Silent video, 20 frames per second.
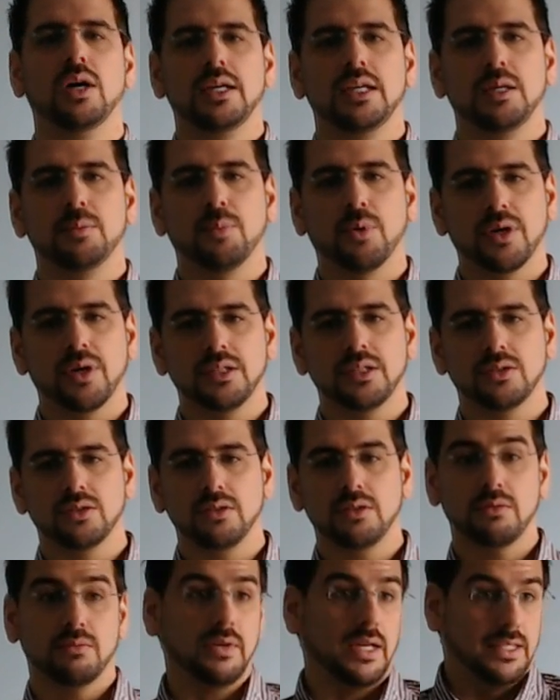Y por
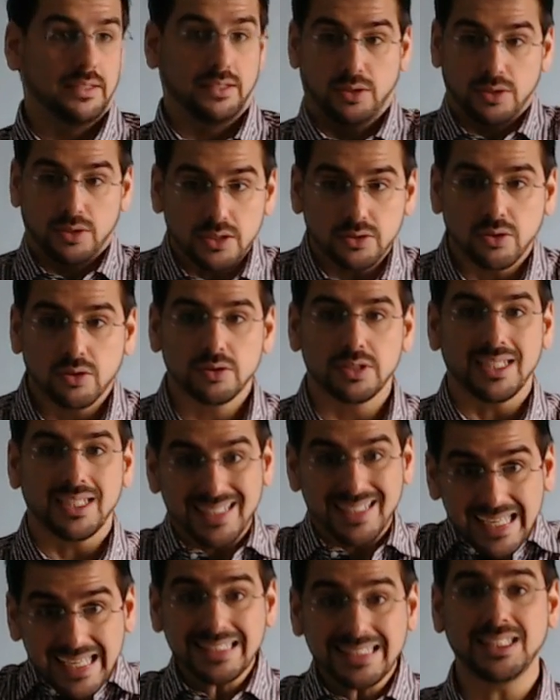eso, entre otras cosas,
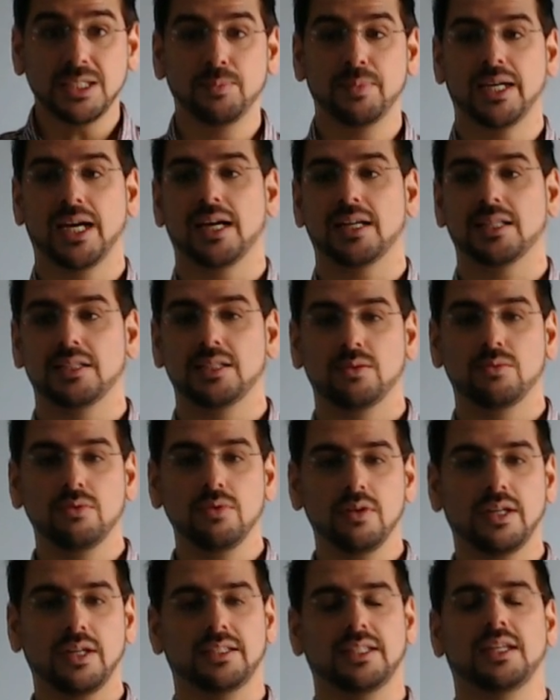este mega
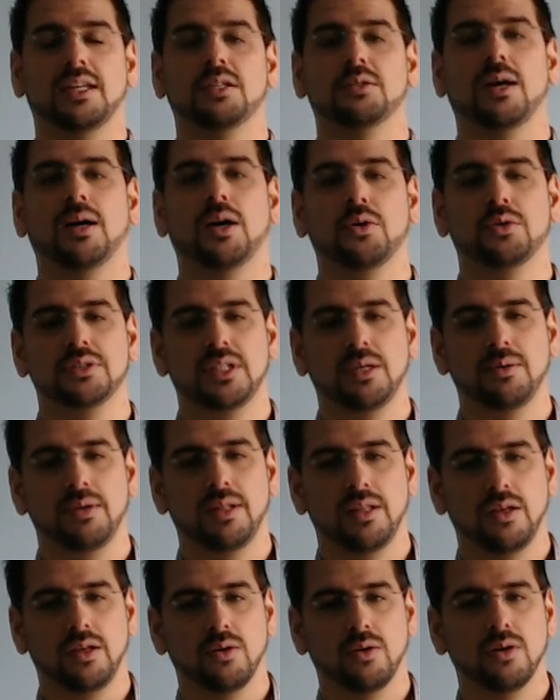artículo que tienes bajo este
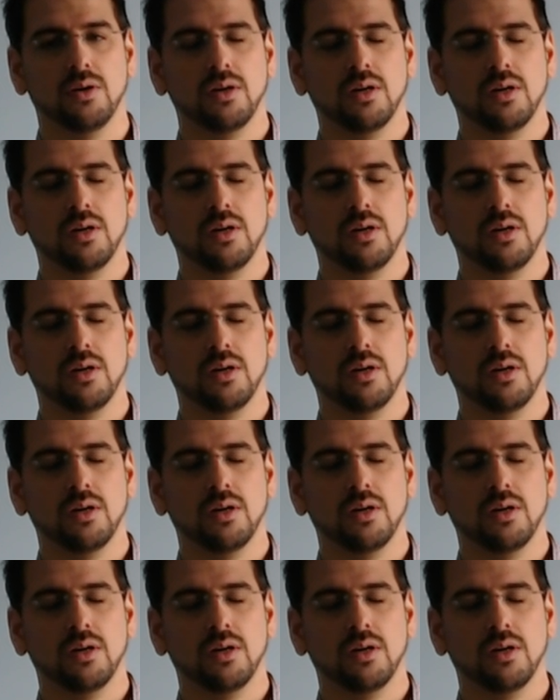vídeo.